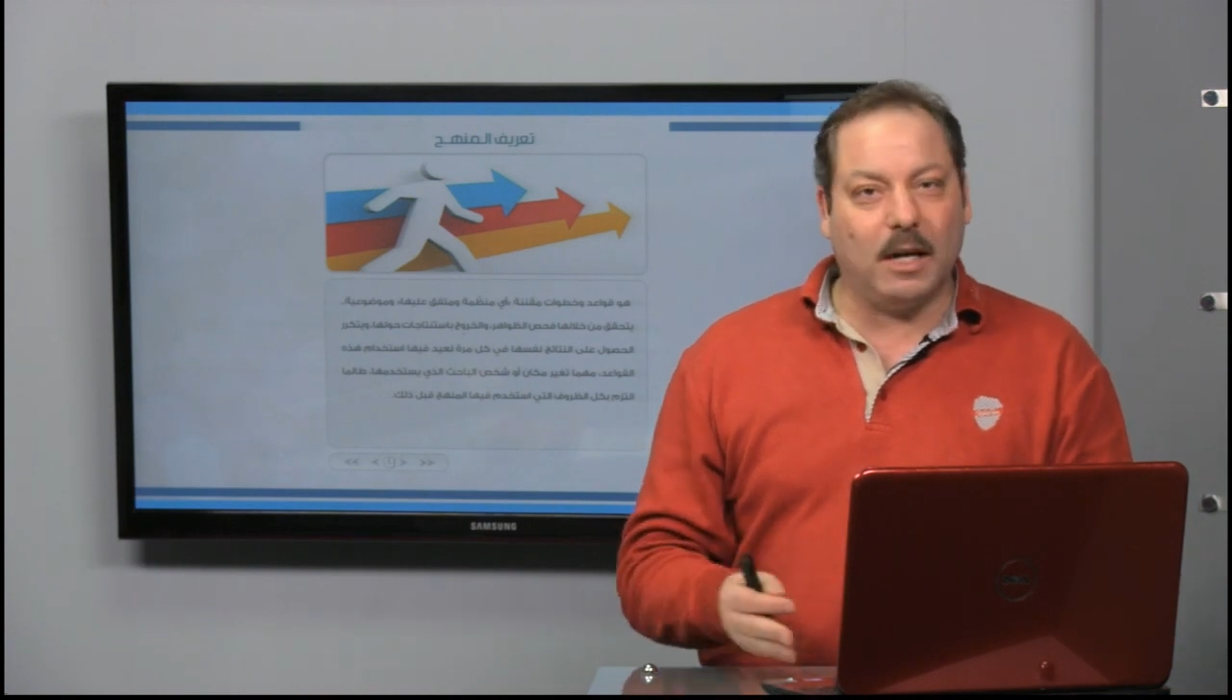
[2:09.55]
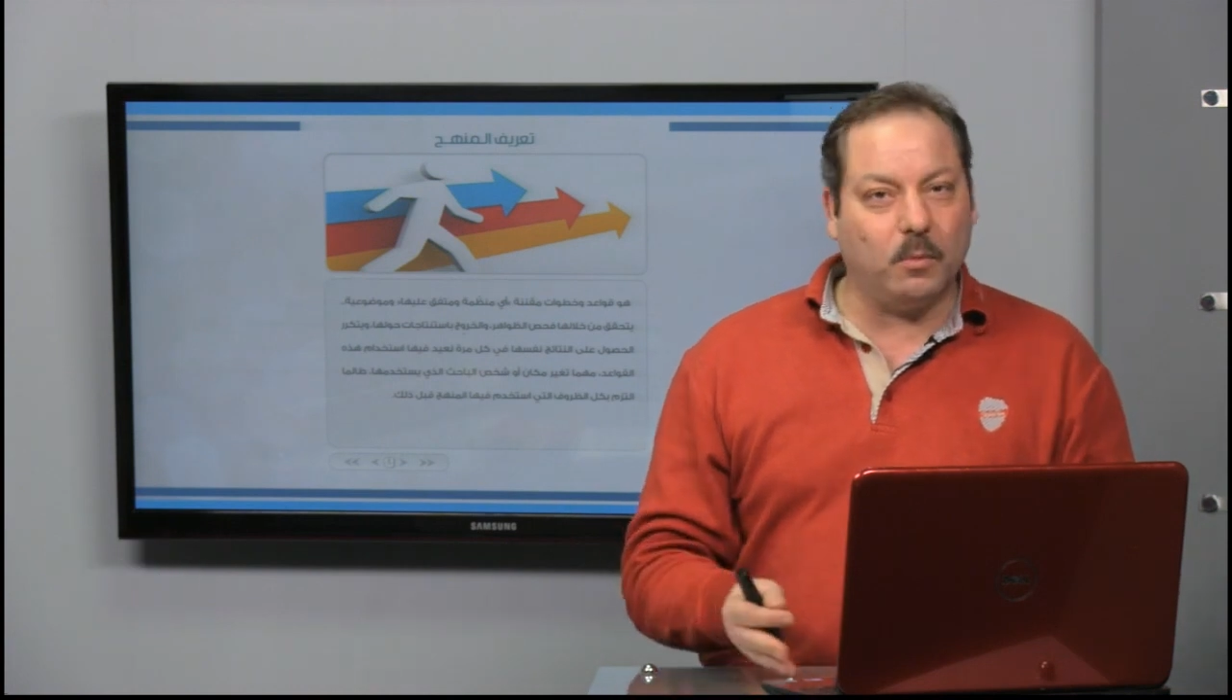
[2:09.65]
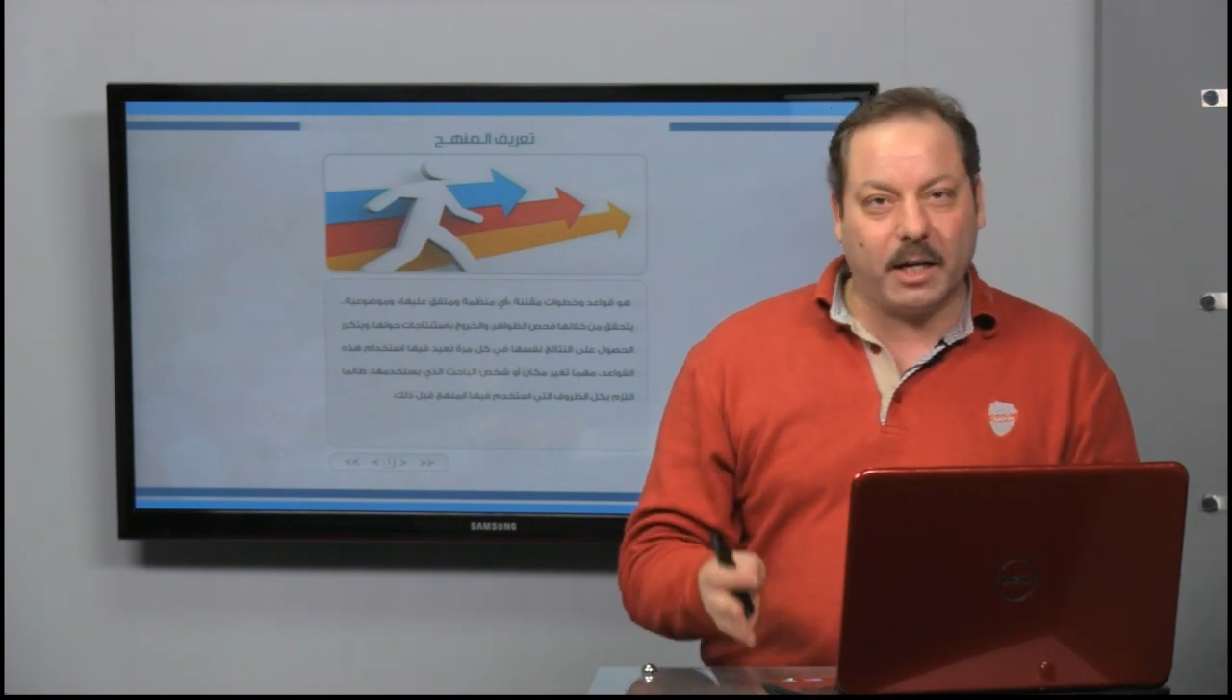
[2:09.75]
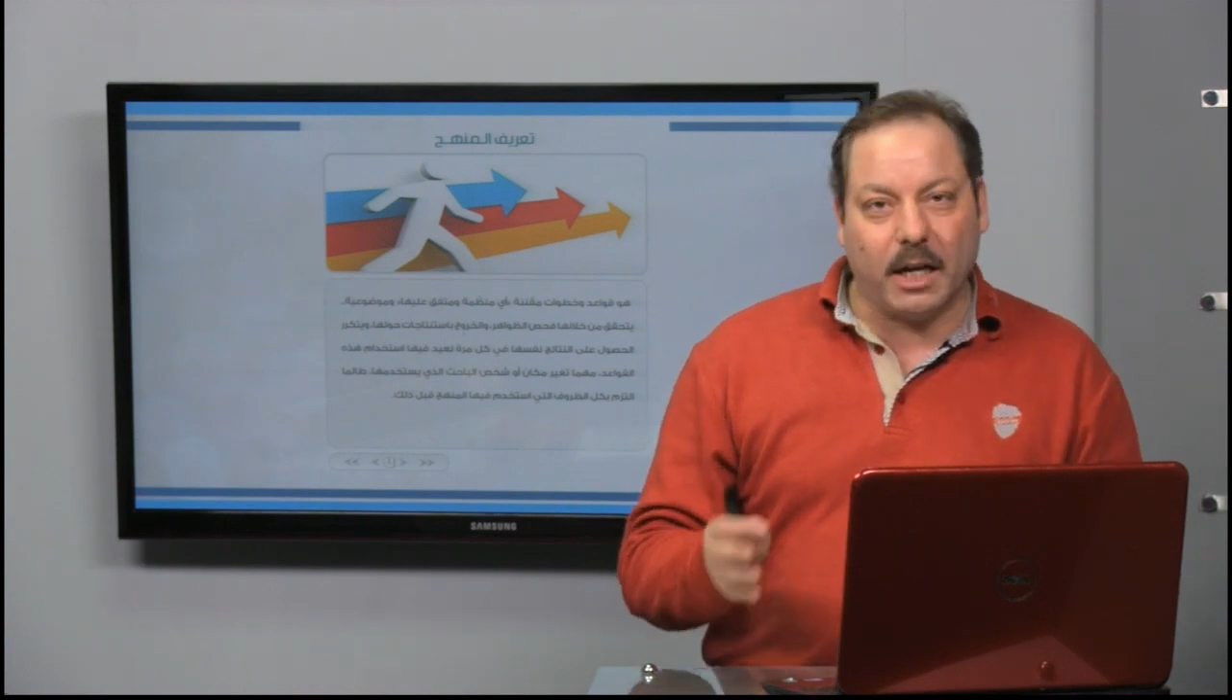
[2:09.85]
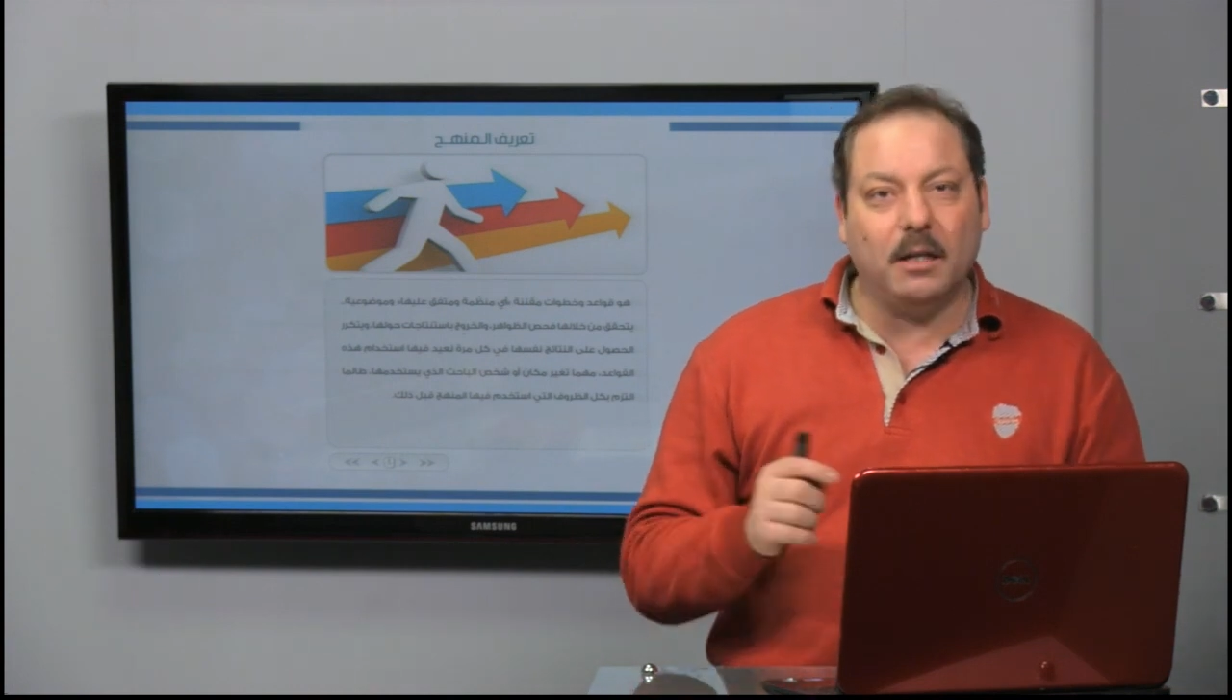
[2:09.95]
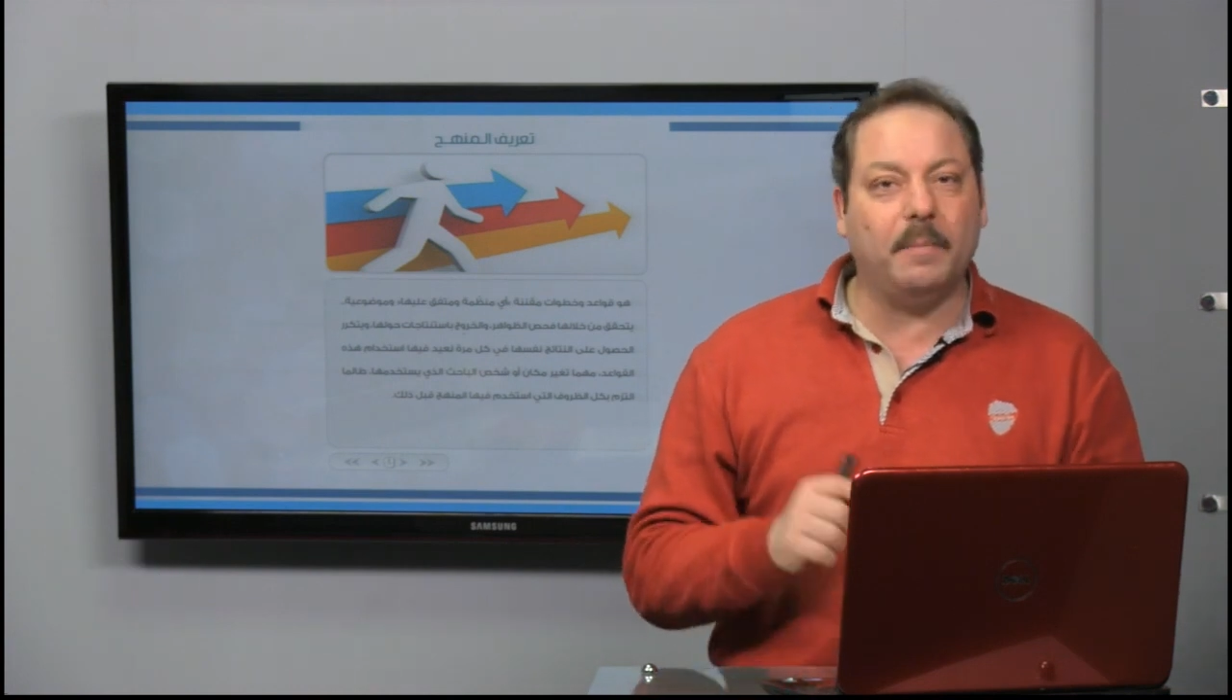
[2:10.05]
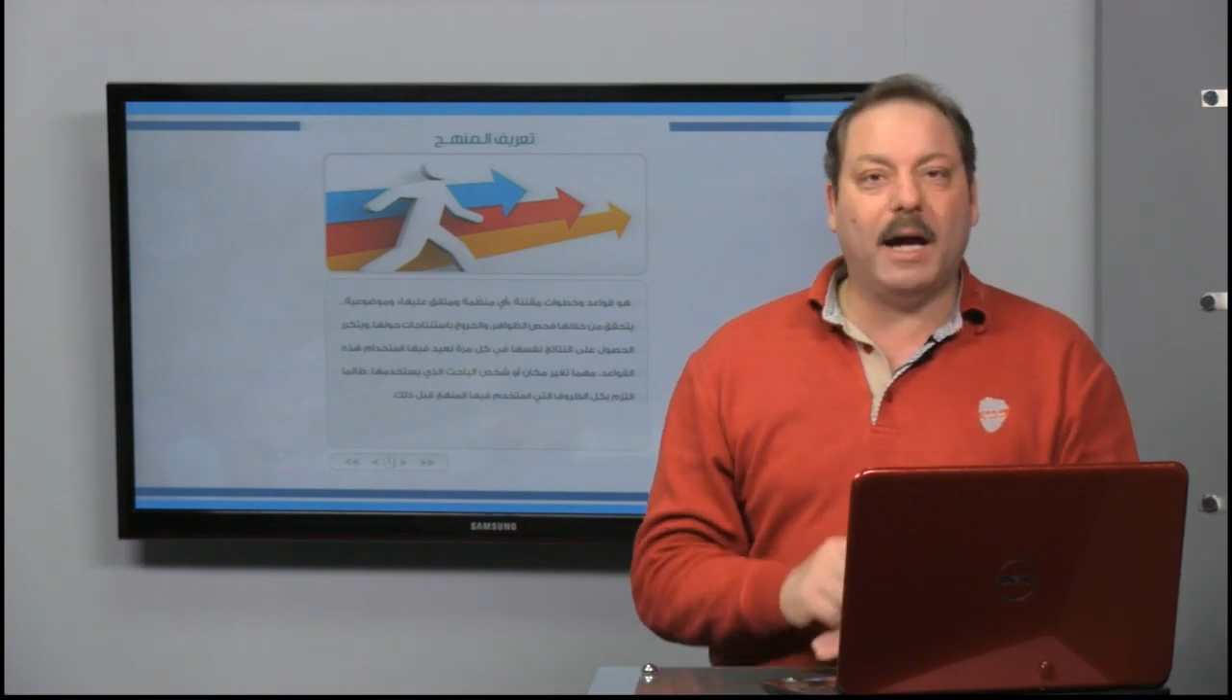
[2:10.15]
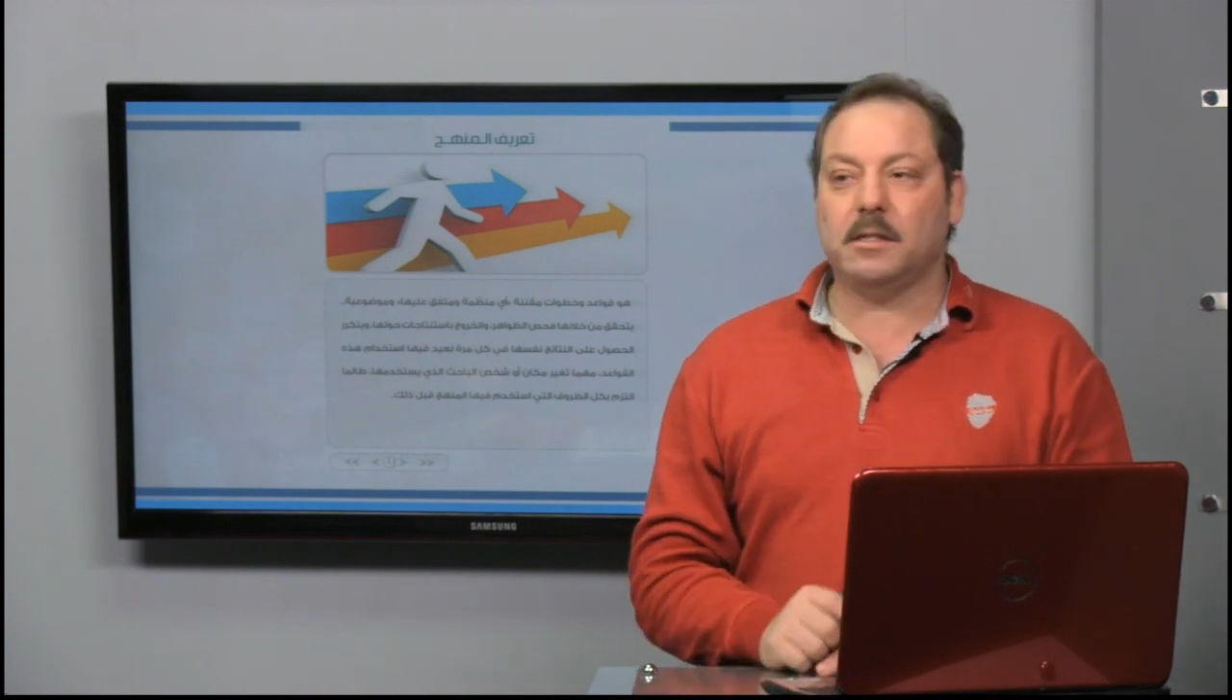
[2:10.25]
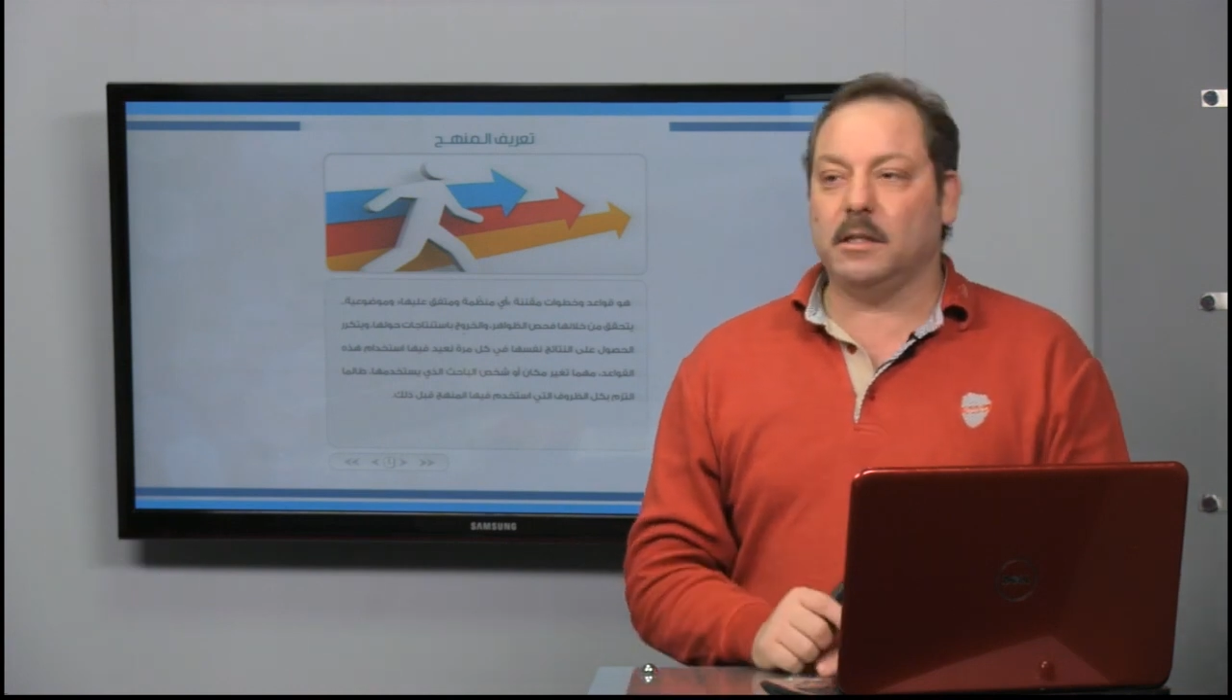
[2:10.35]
او مكان البحث